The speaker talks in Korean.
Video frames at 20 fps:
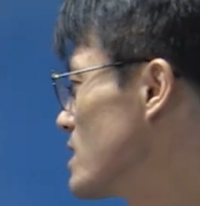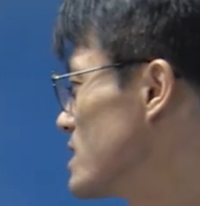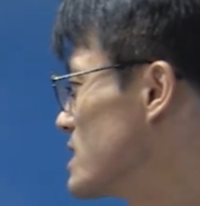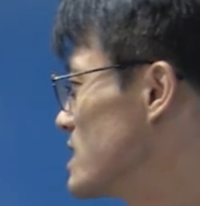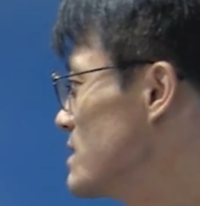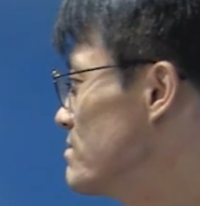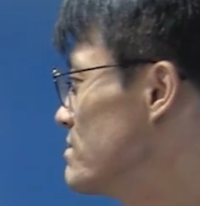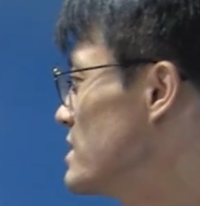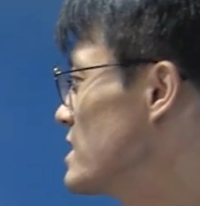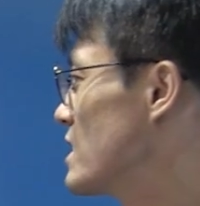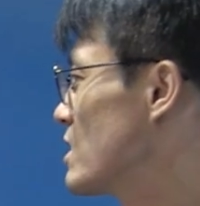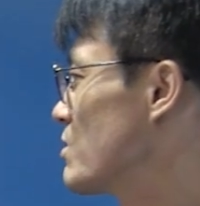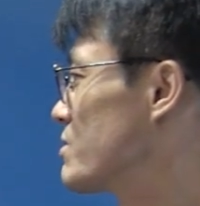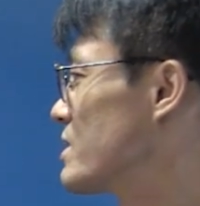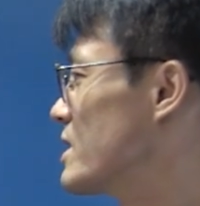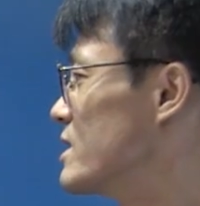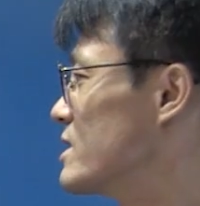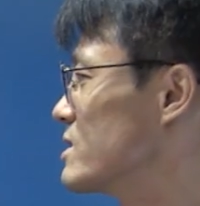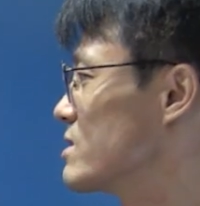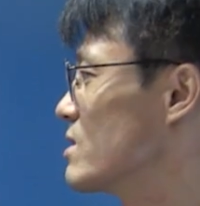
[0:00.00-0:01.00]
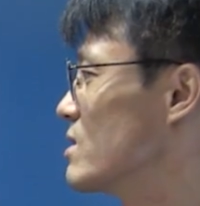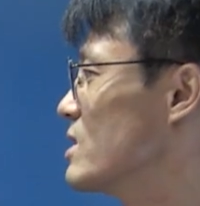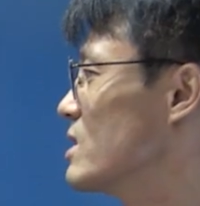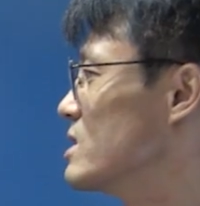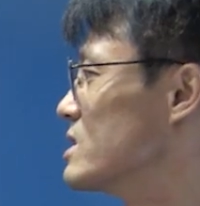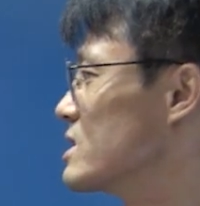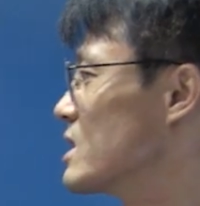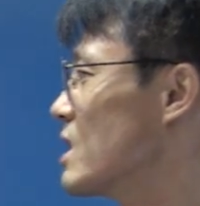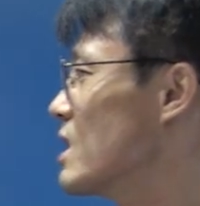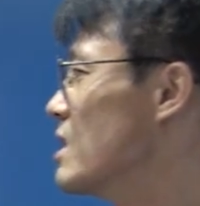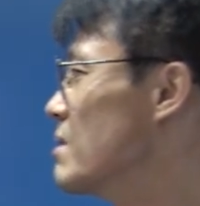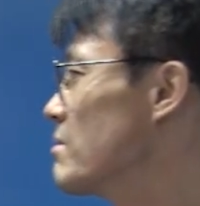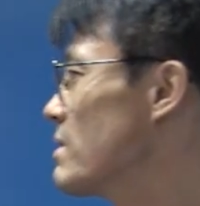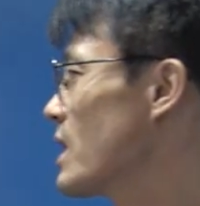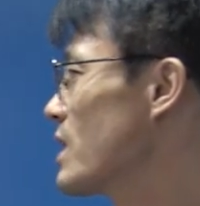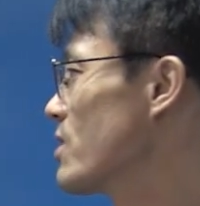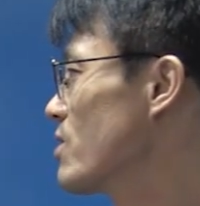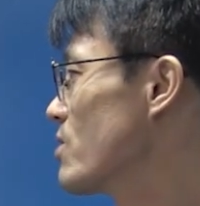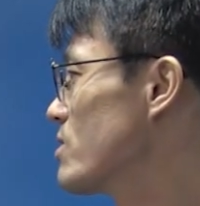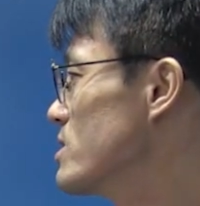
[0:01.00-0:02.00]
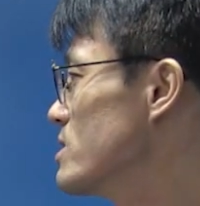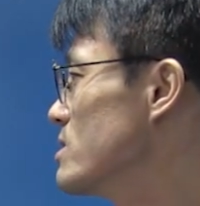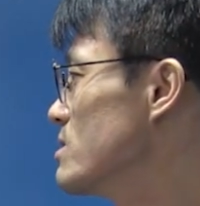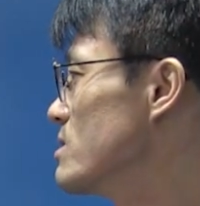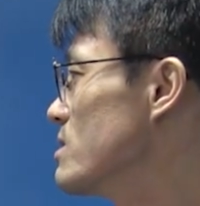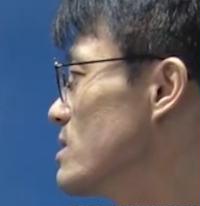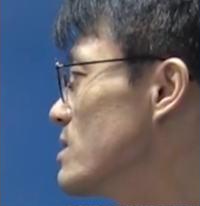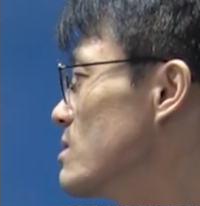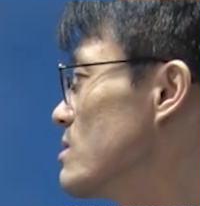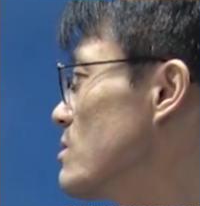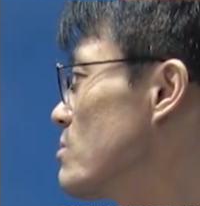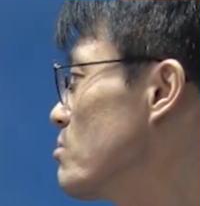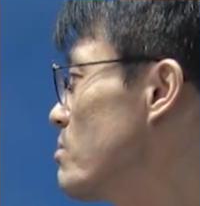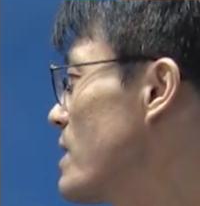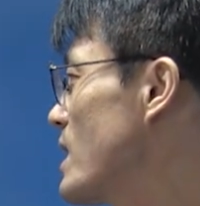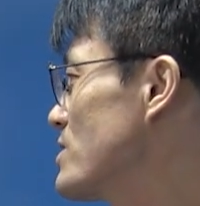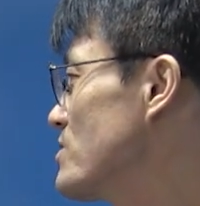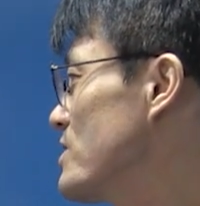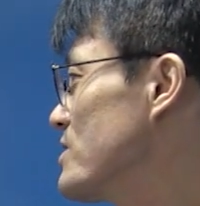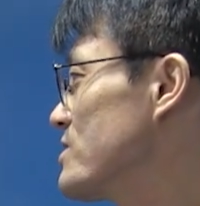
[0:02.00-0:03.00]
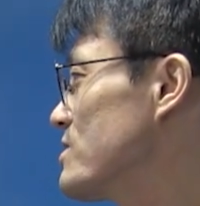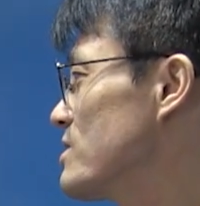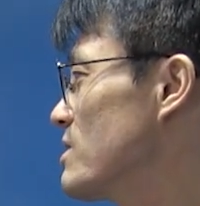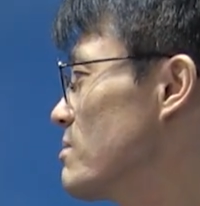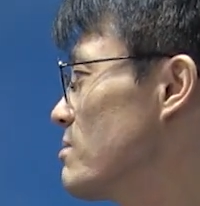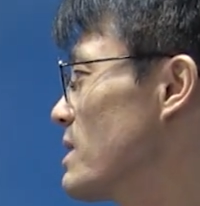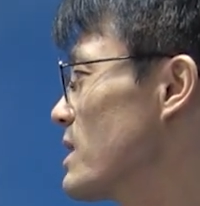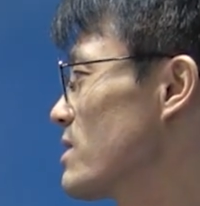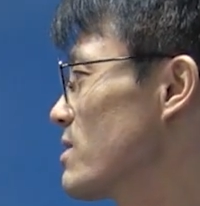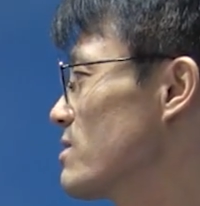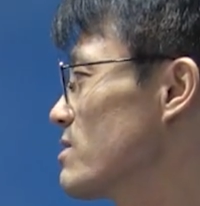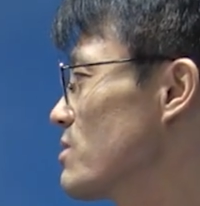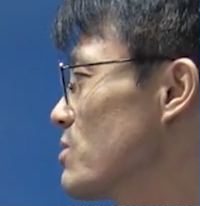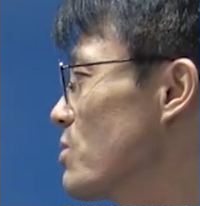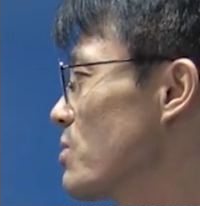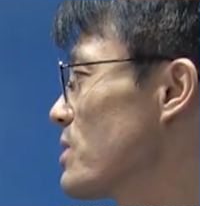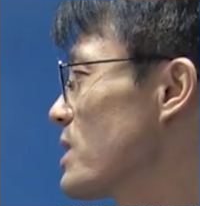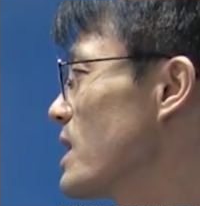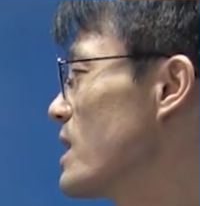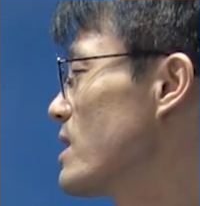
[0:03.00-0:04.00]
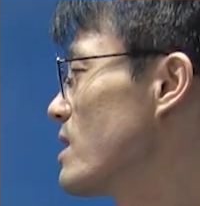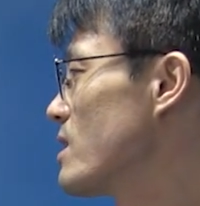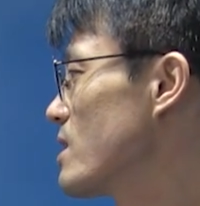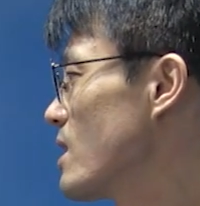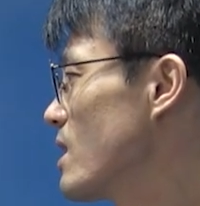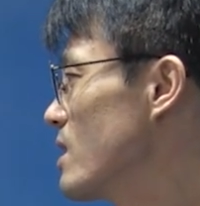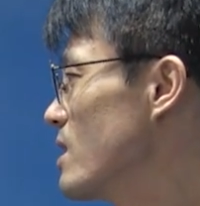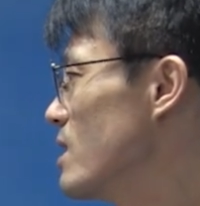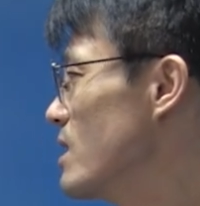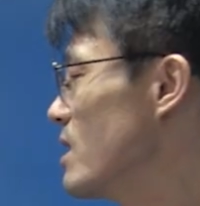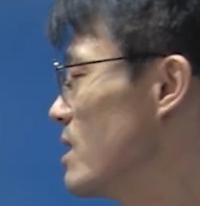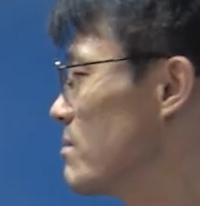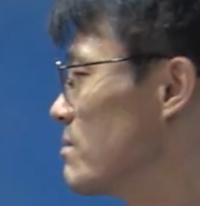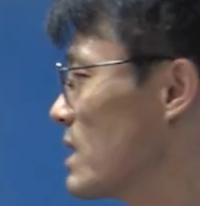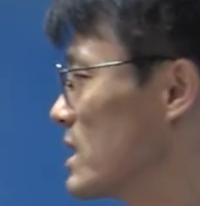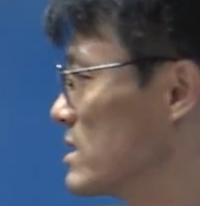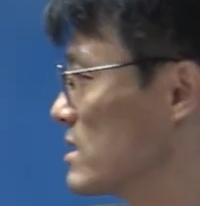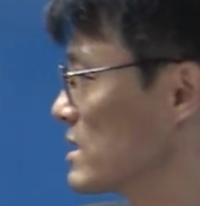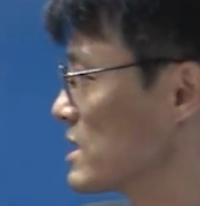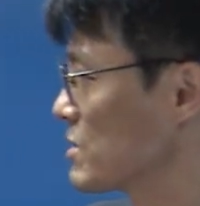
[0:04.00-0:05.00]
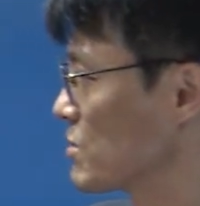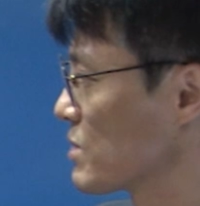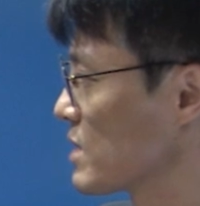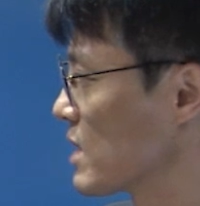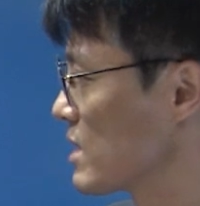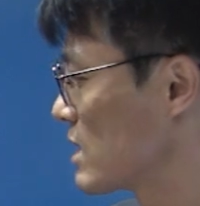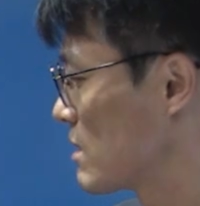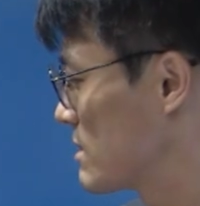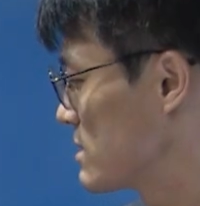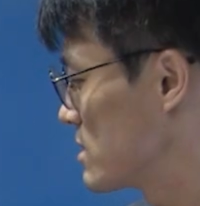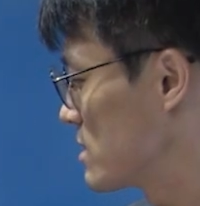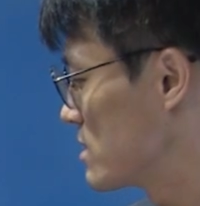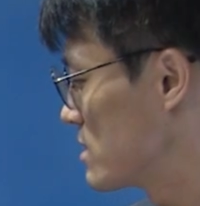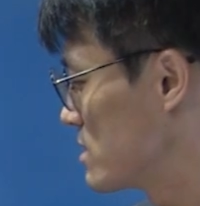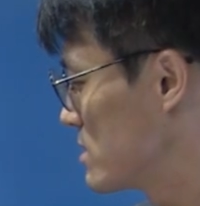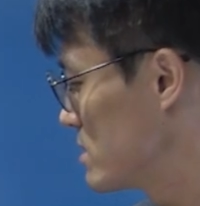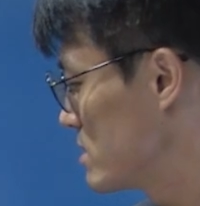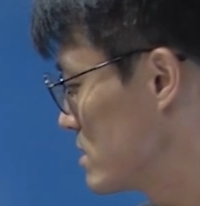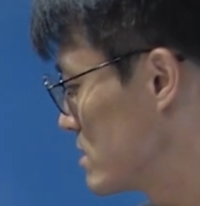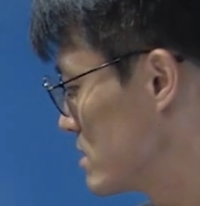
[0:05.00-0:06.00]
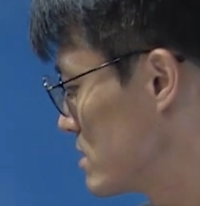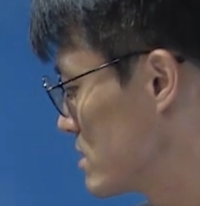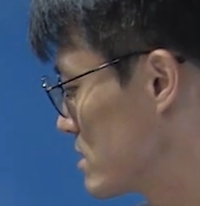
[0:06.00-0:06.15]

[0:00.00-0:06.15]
자, 심리라고 되어 있죠. 판결은 빠져 있어요. 판결은 공개해야 된다. 반드시 공개한다. 판결은